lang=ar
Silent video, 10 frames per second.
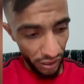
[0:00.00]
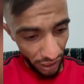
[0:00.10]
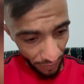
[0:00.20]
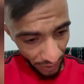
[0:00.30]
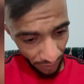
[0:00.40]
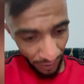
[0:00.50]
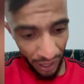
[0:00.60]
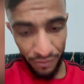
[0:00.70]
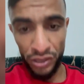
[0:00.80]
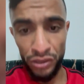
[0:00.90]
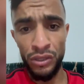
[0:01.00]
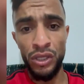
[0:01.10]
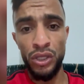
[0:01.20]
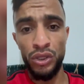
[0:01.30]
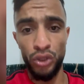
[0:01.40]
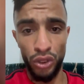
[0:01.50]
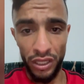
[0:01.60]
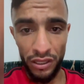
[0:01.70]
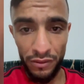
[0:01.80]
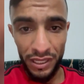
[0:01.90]
الأمير محمد
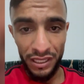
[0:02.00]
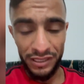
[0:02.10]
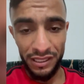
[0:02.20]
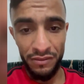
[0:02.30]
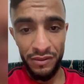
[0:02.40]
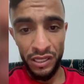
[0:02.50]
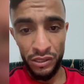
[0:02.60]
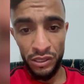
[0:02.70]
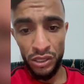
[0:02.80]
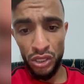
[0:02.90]
شكرا الملك سلمان